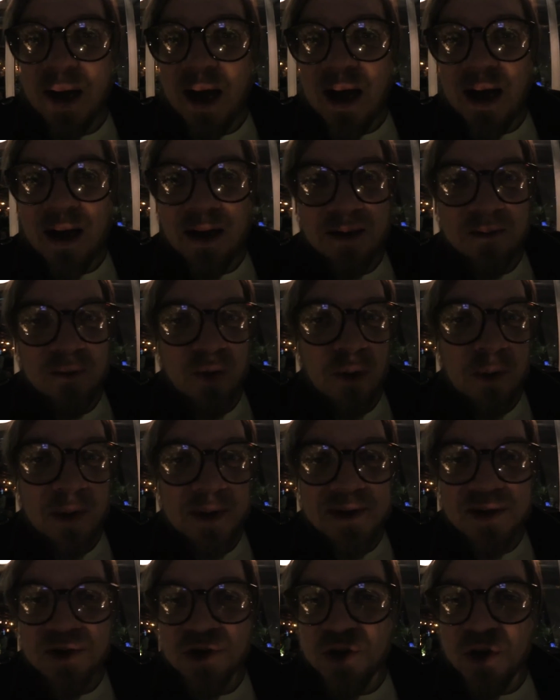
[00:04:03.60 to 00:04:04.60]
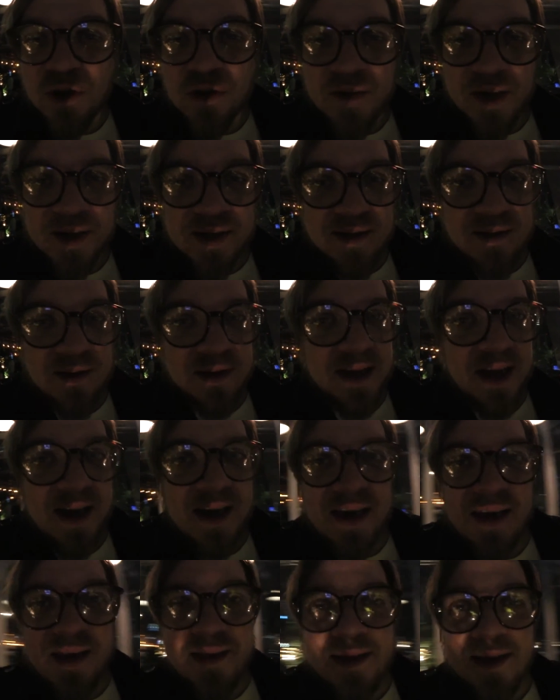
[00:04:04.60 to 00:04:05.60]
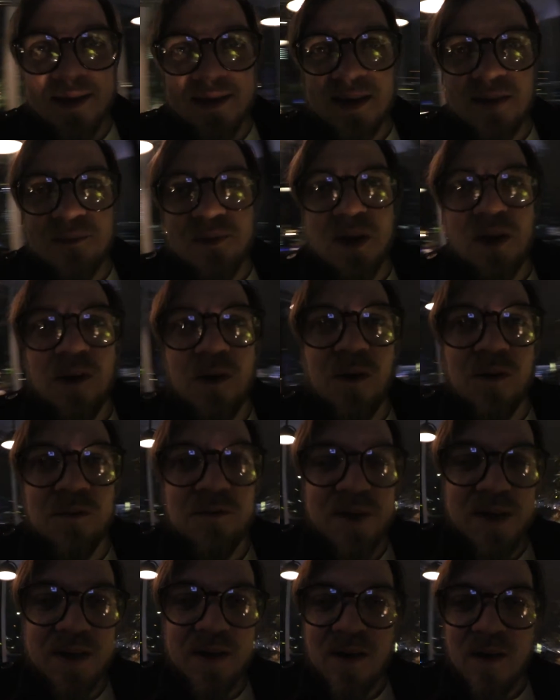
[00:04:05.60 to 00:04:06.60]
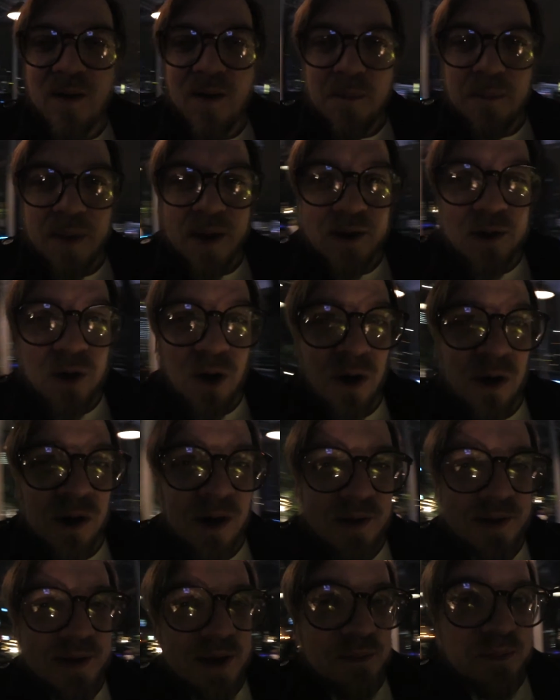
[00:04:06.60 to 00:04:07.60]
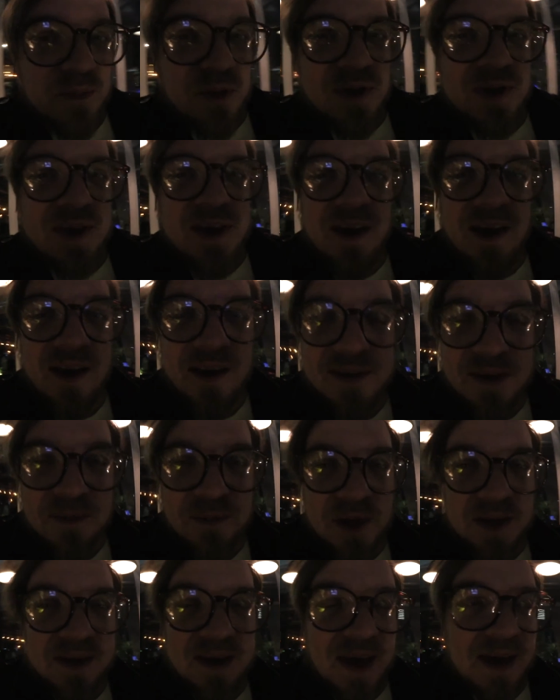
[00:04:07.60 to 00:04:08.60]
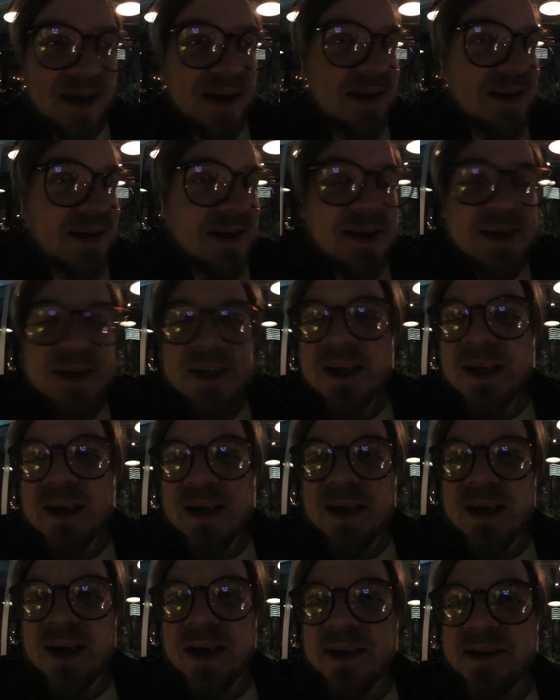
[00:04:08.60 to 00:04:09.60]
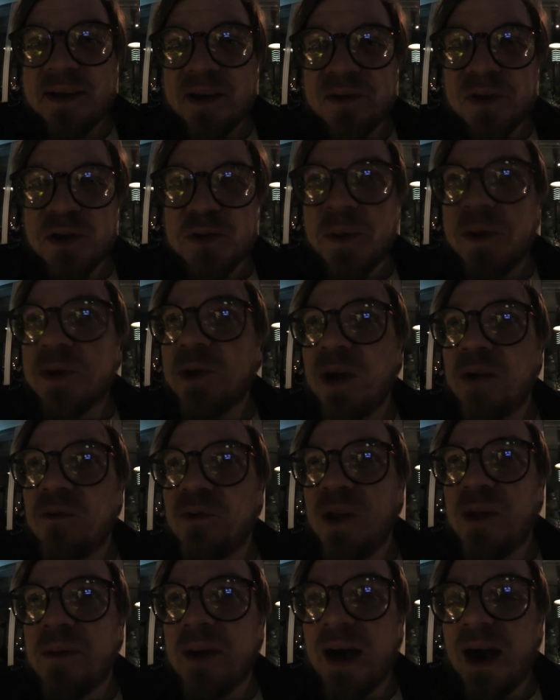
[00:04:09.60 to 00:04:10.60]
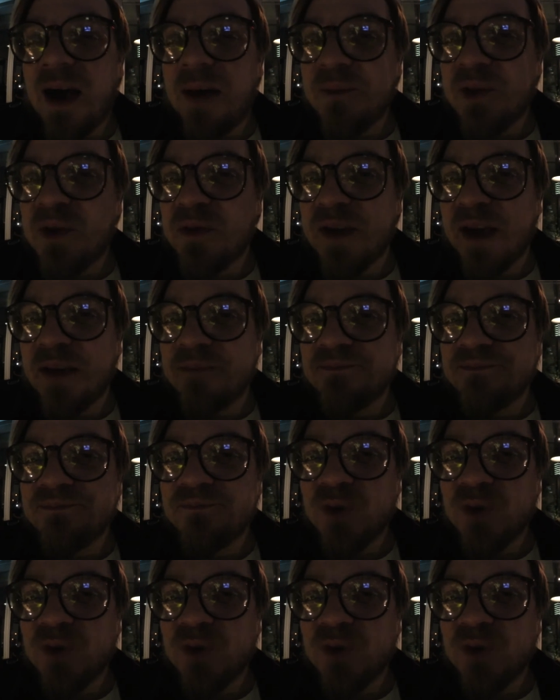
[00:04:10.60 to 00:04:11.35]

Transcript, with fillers: Bar im obersten Stockwerk des Hotels. Es gibt hier irgendwie Balkon, es gibt Musik, es gibt Getränke. Äh, das verspricht doch ein wunderbarer Abend zu werden,